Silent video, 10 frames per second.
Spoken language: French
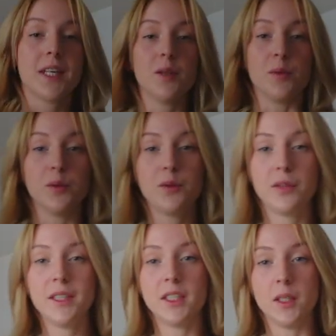ce qui est de mon
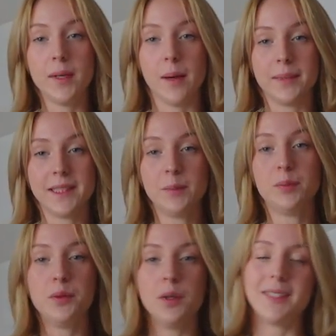outfit, j'ai mis un petit
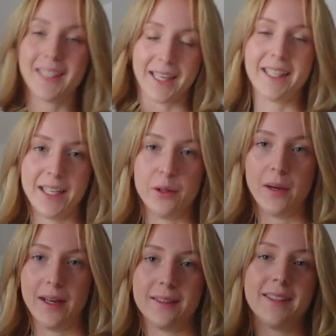pull très très
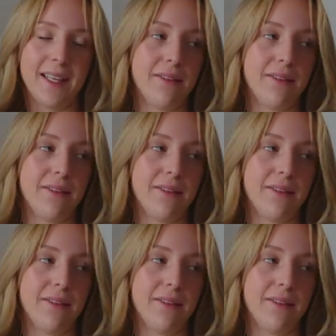Noël, hein, très